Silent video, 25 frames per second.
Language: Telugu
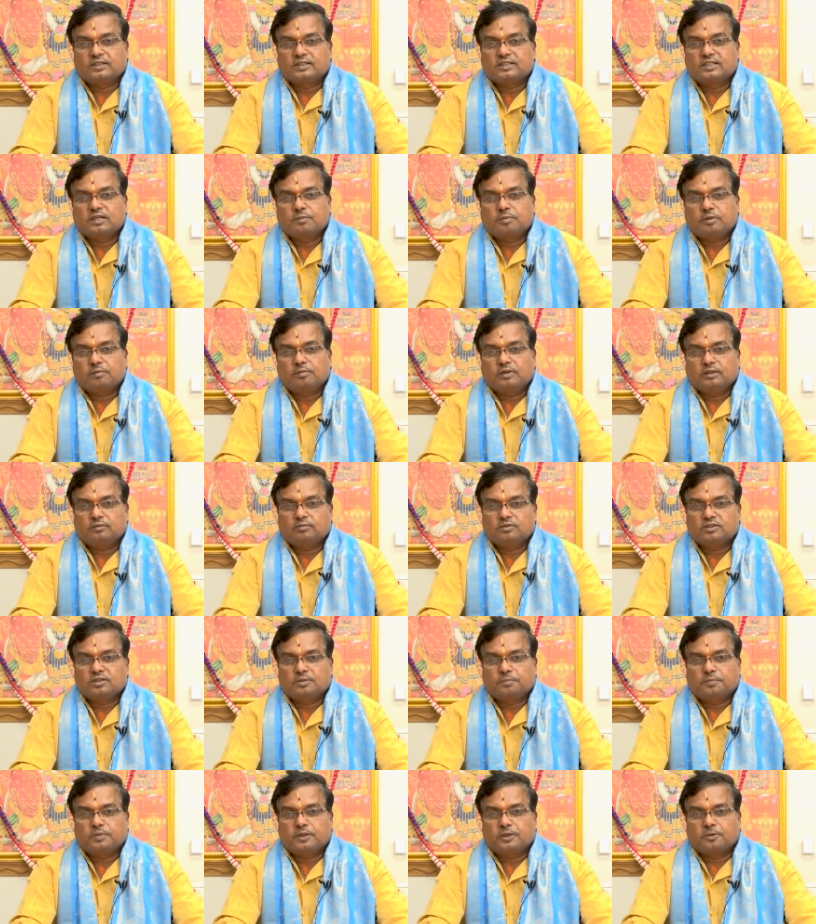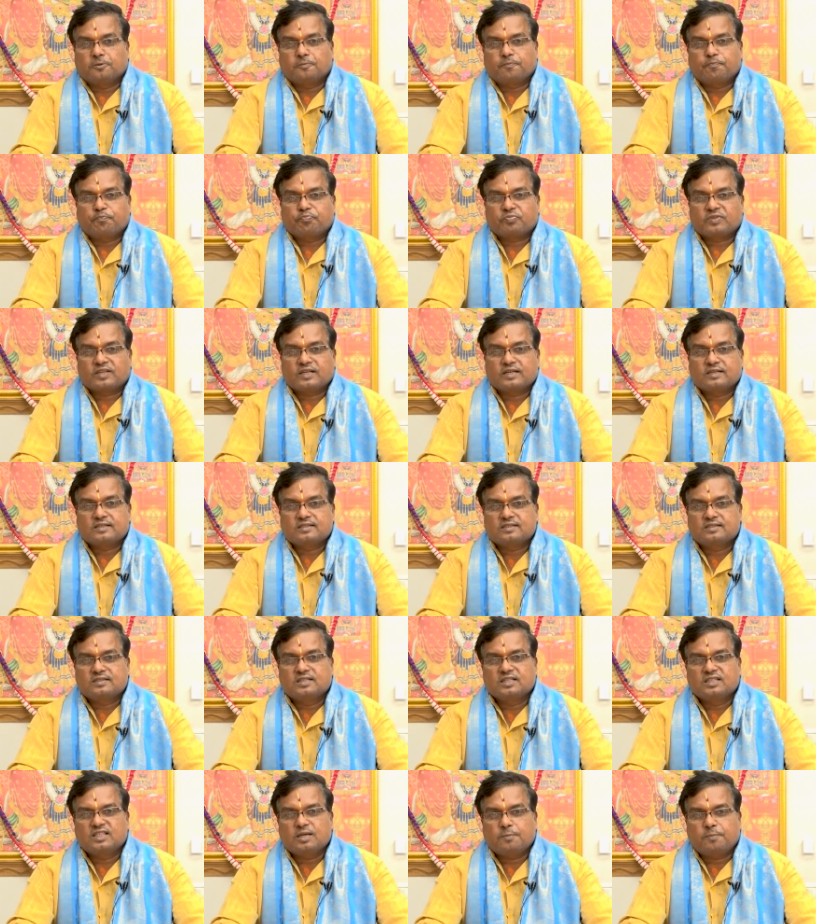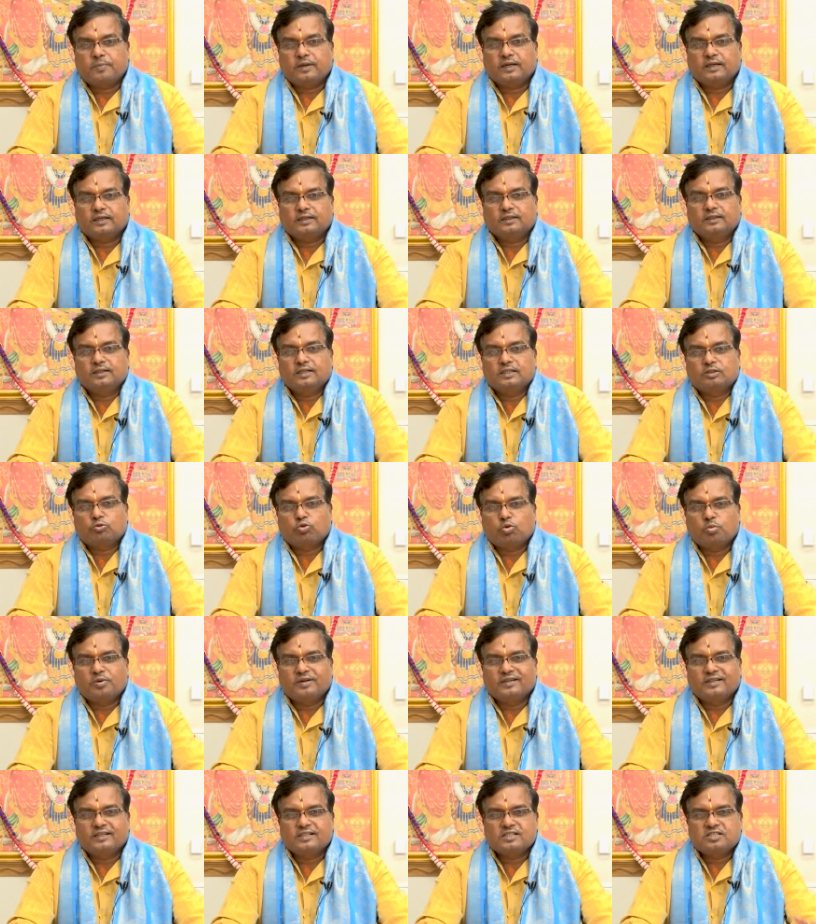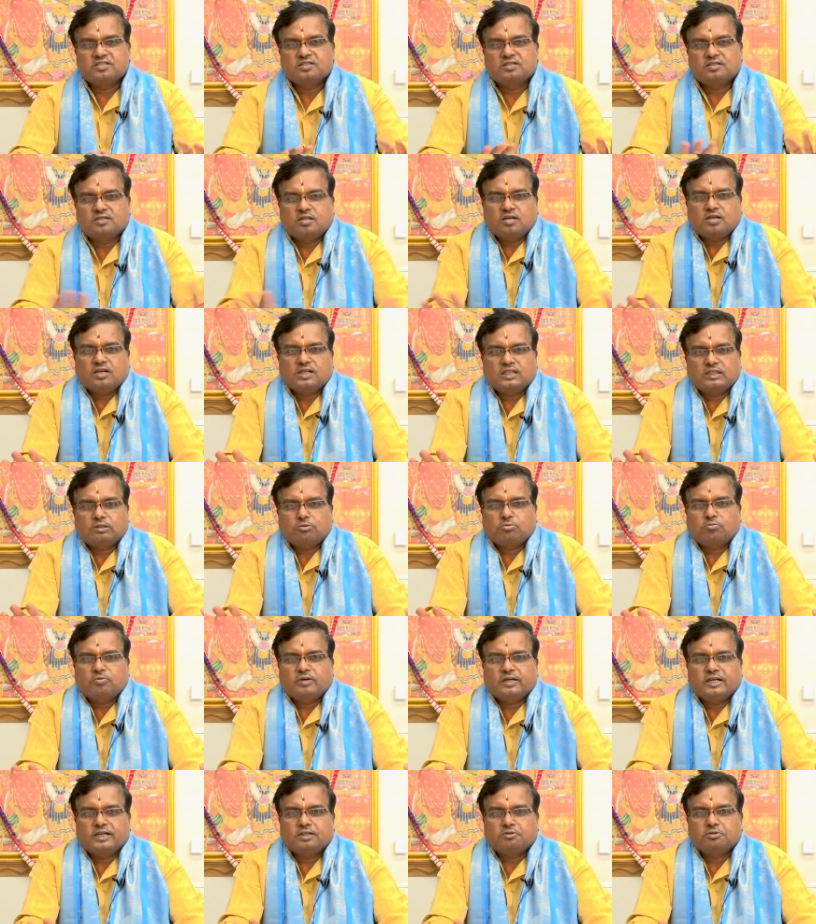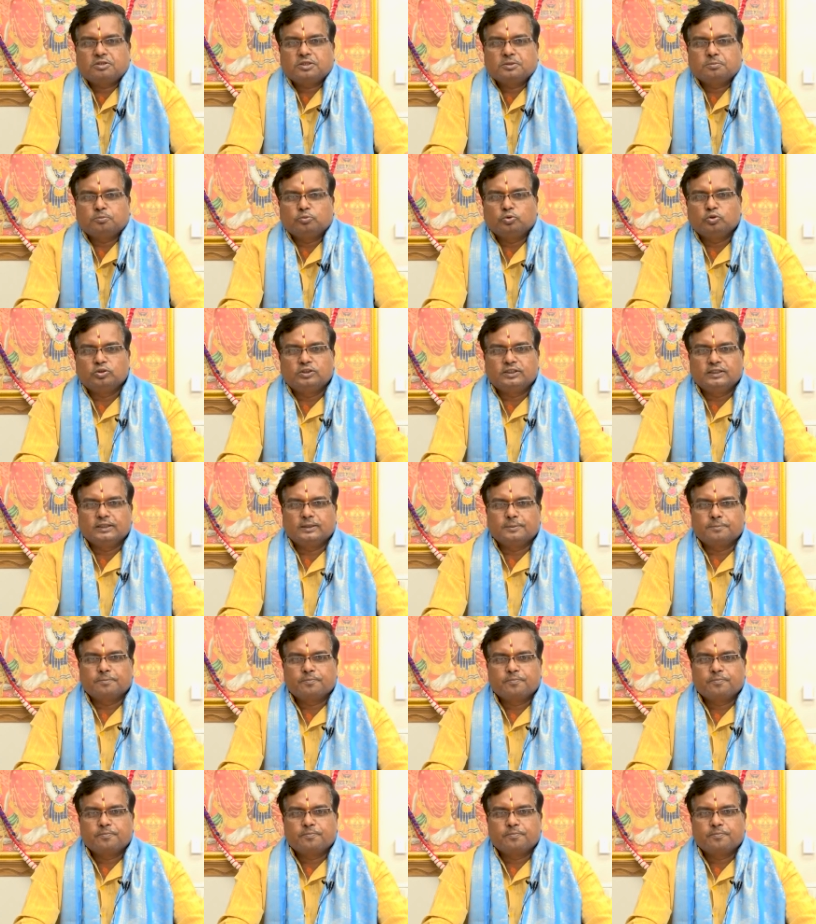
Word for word: కృష్ణ పరమాత్మ చెప్పాడు స్థితప్రజ్ఞత్వం అంటే స్థిరత్వమైనటువంటి బుద్ధి